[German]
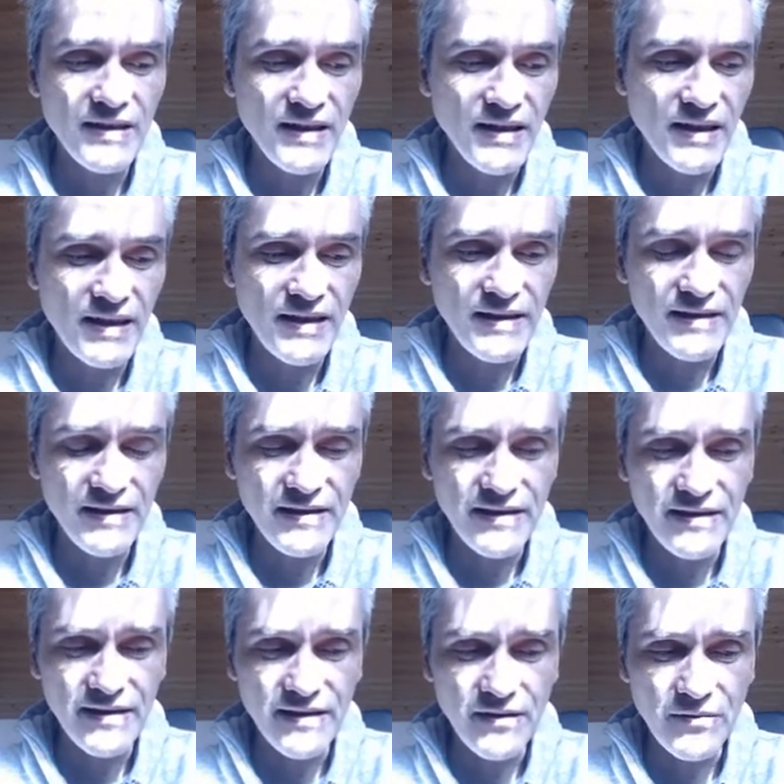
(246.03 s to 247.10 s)
die halt,
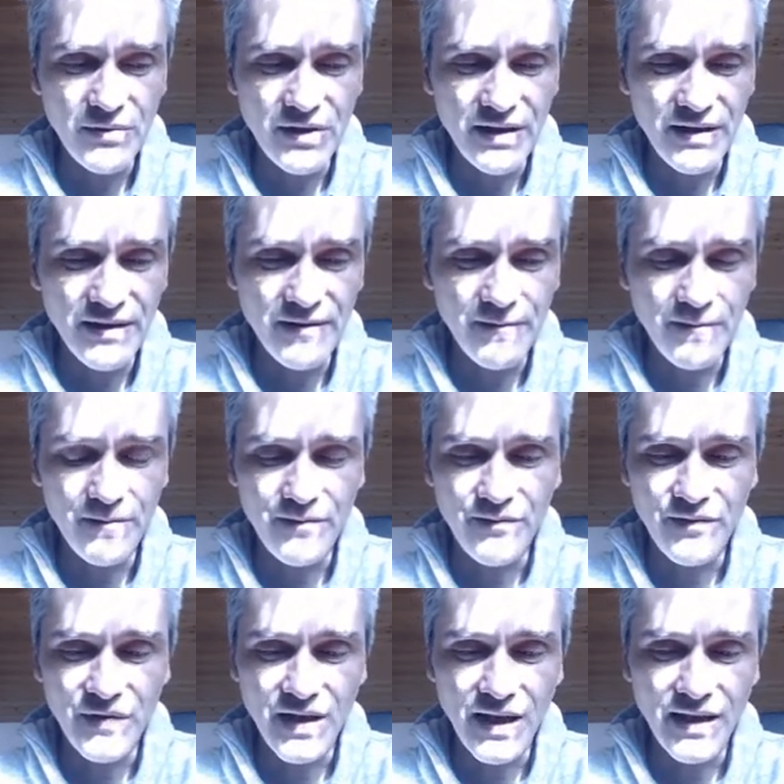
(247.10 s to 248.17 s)
sagen wir mal,
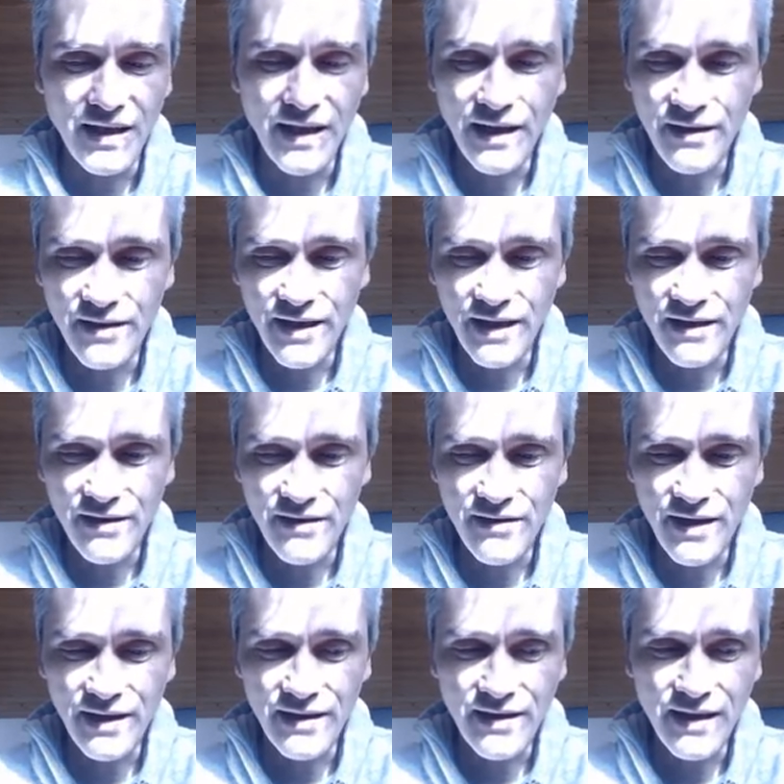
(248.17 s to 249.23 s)
ja, jedes,
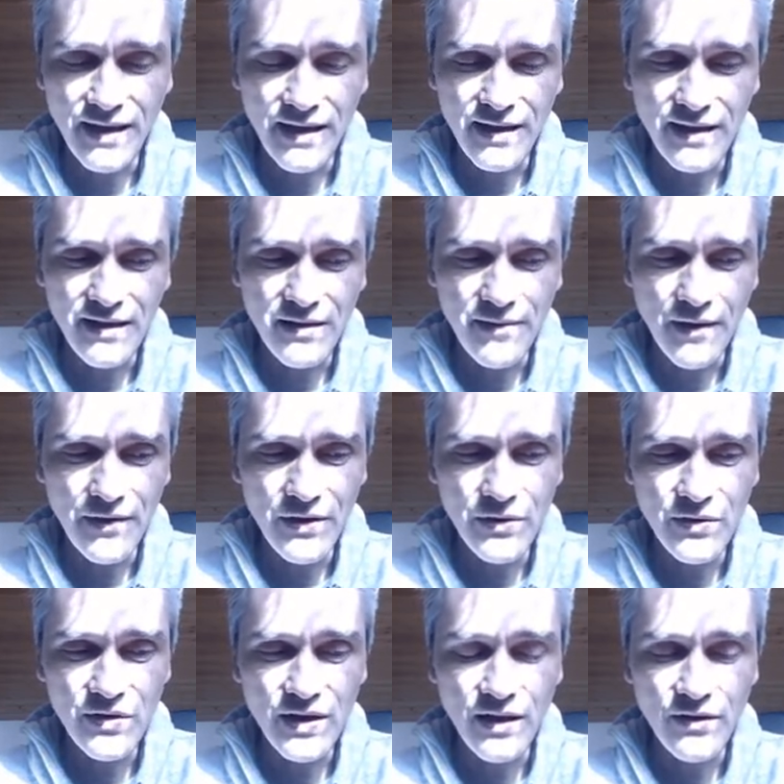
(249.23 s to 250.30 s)
jeden Tag halt zwei
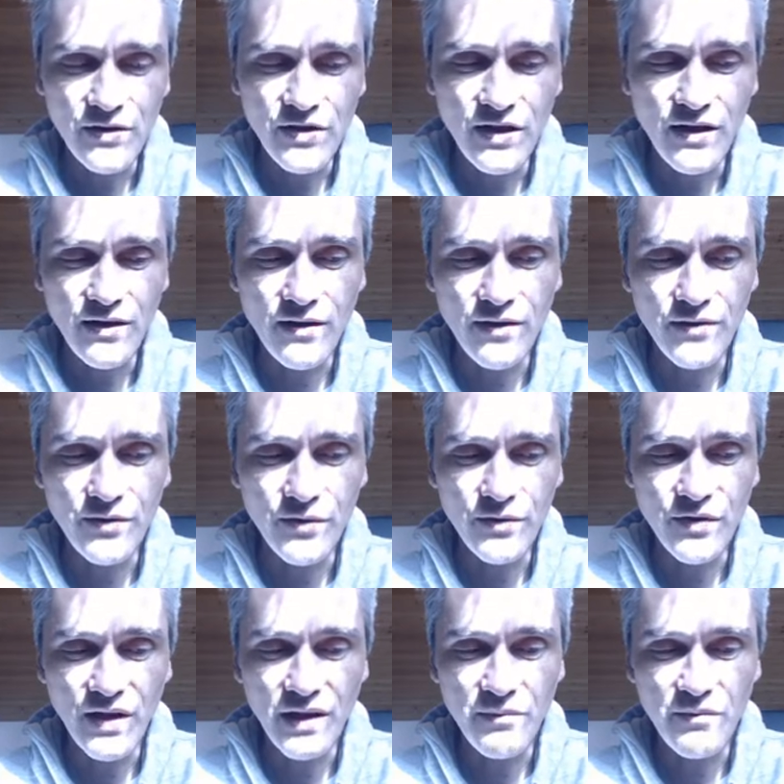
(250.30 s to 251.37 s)
Videos raushauen
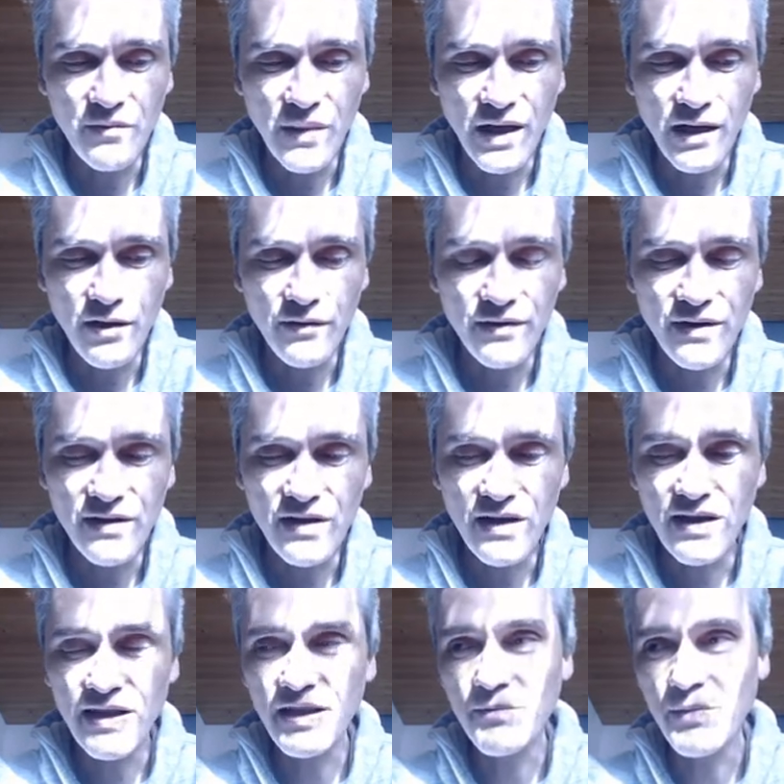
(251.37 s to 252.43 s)
und eben mehr auf diese
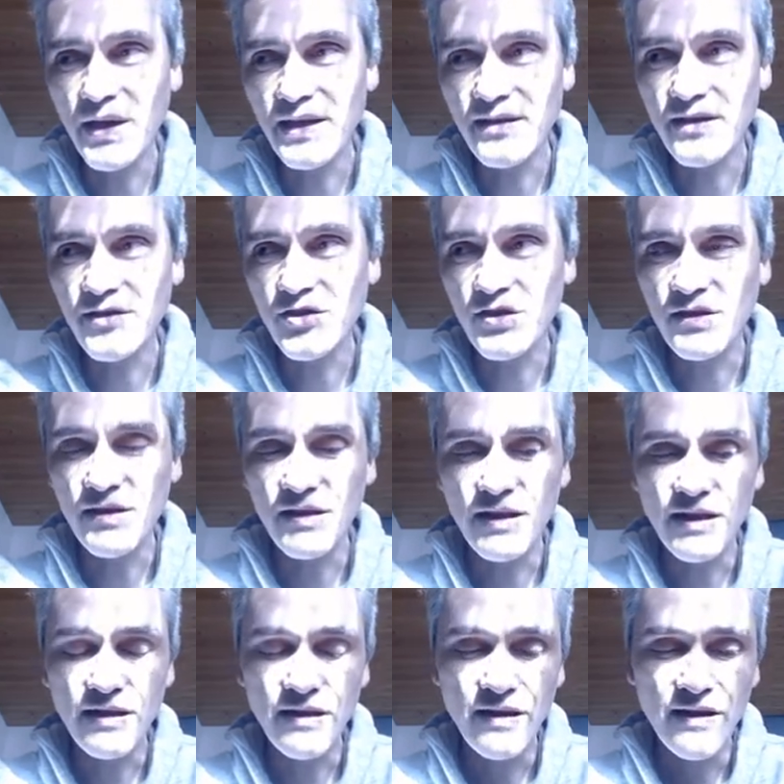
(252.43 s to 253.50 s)
Clickbait-Geschichte
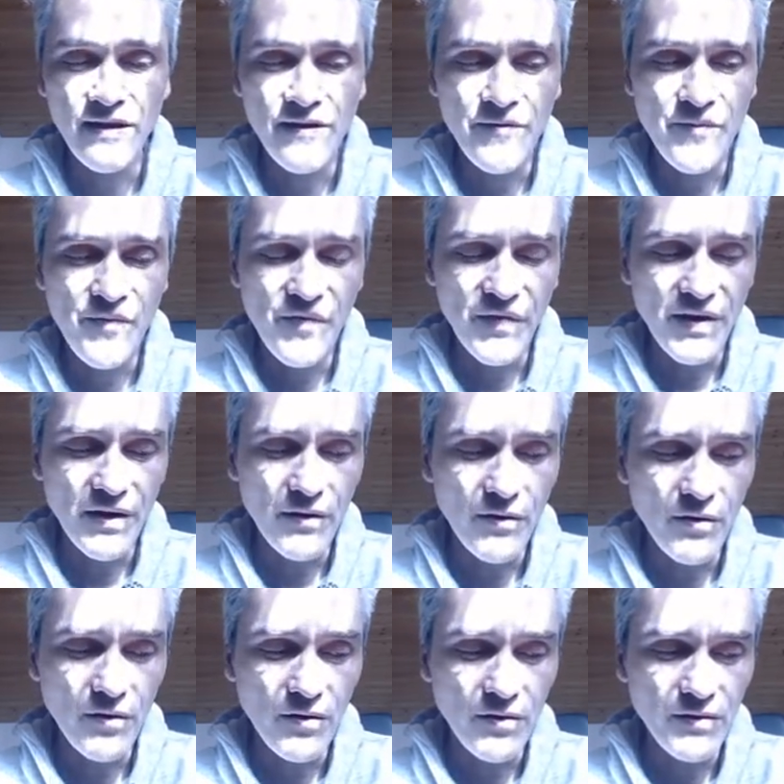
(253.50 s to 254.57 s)
gehen
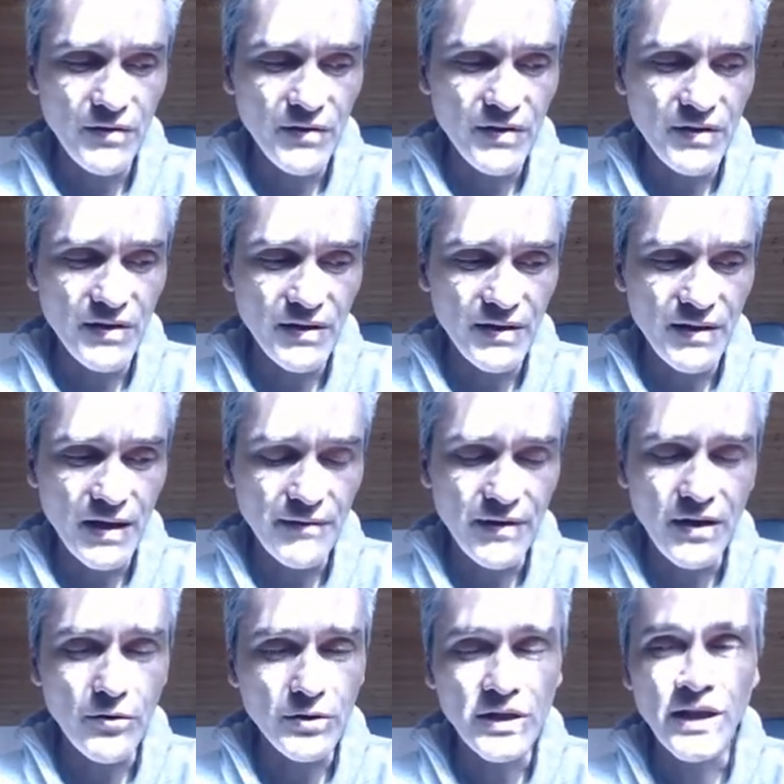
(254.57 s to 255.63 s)
und äh,
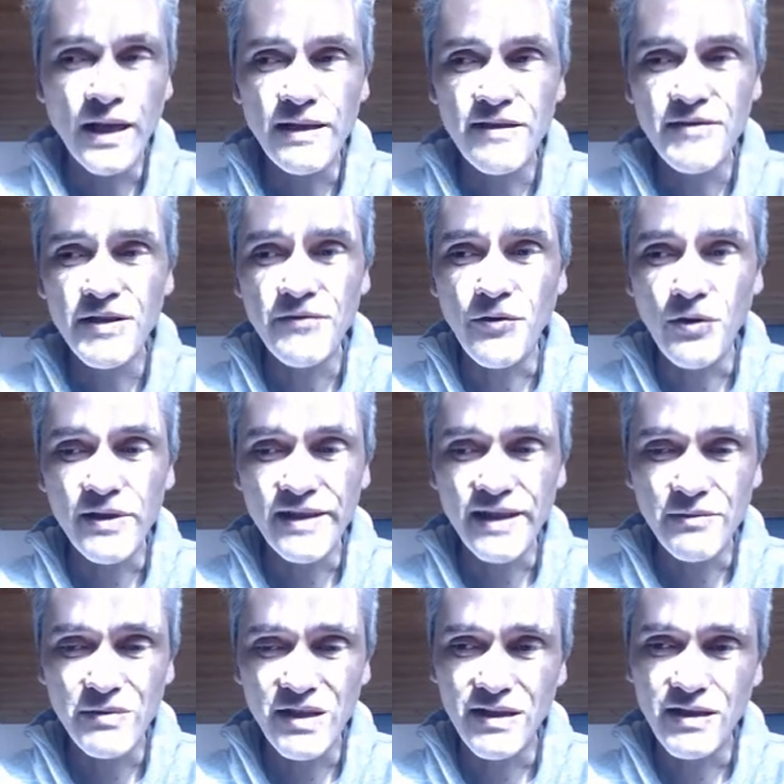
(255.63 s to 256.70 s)
einfach auch den Hals nicht
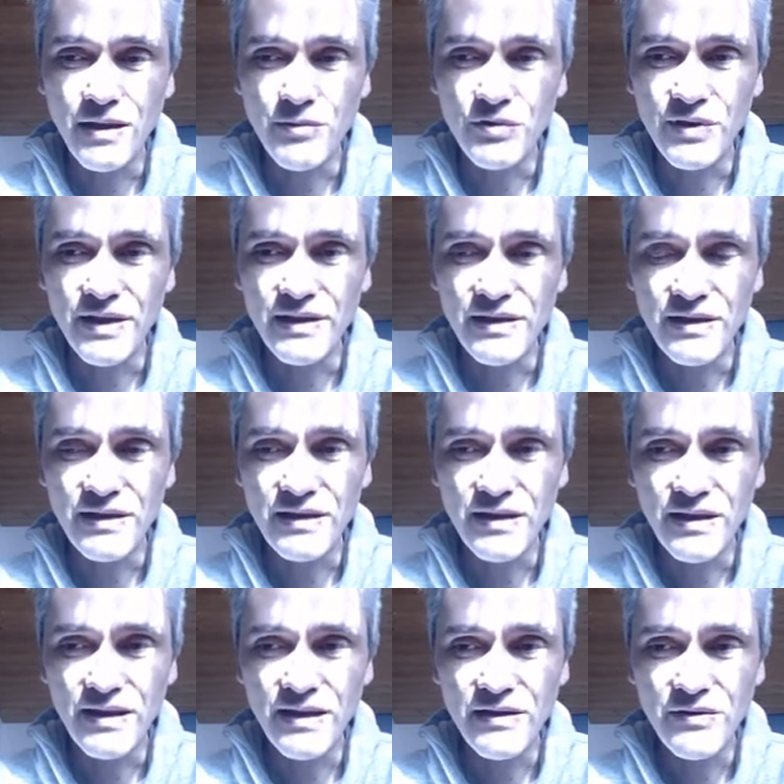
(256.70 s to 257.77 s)
vollkriegen mit ihren Abonnenten.
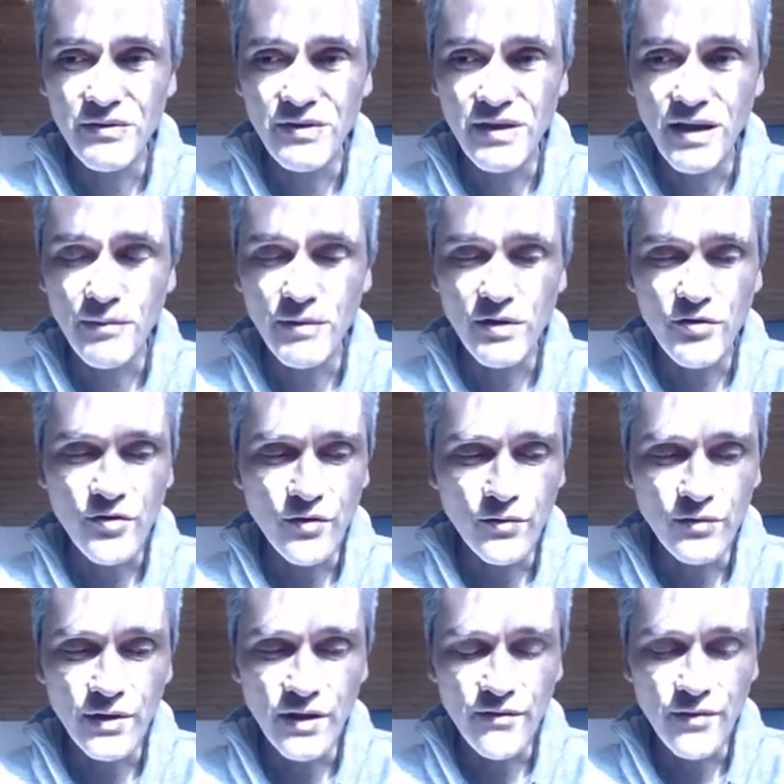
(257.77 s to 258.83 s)
Ja, also die haben dann schon
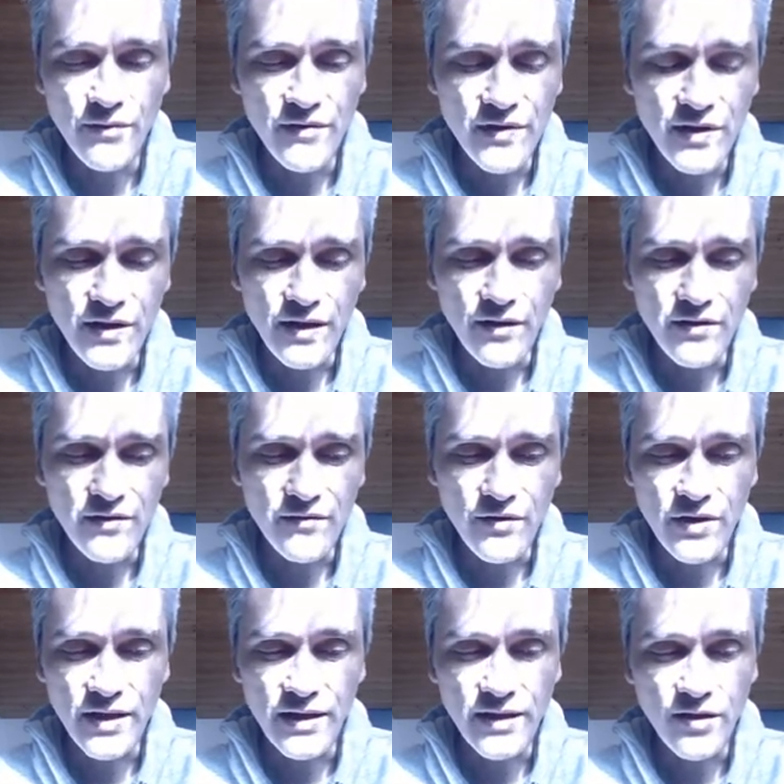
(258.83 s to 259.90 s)
150.000,
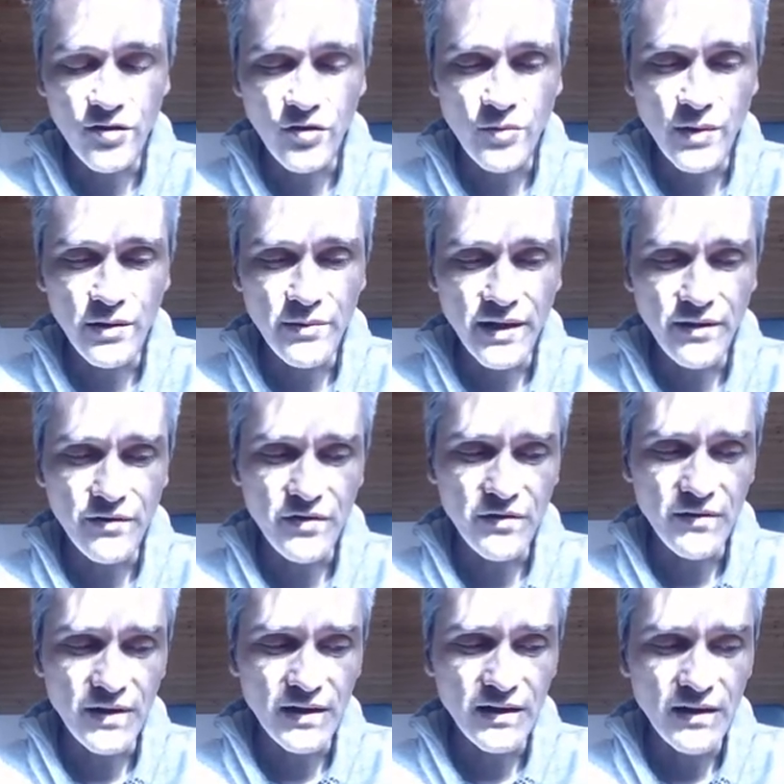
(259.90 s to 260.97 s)
wollen halt dann nochmal mehr und
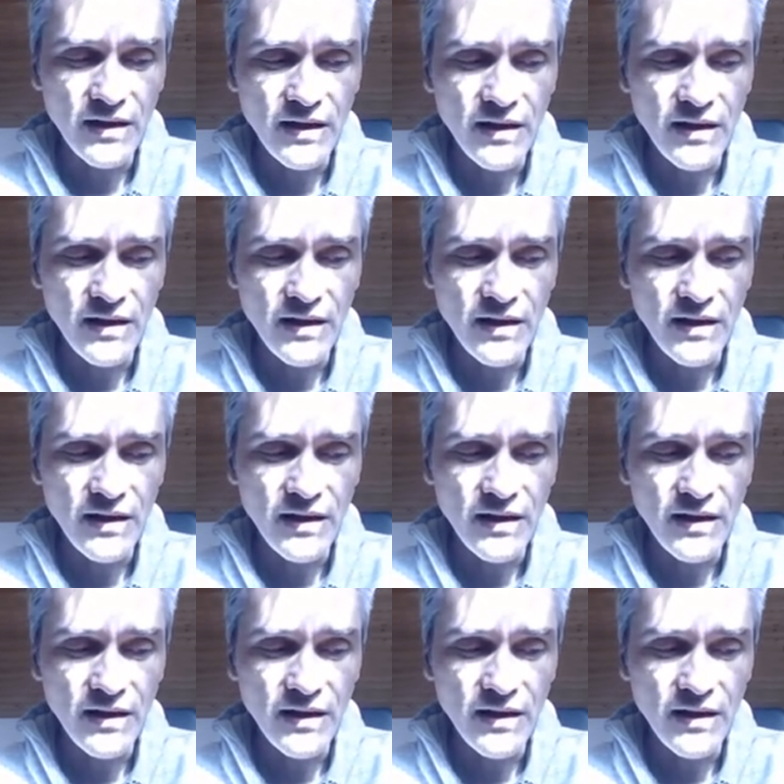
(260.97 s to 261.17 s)
so weiter.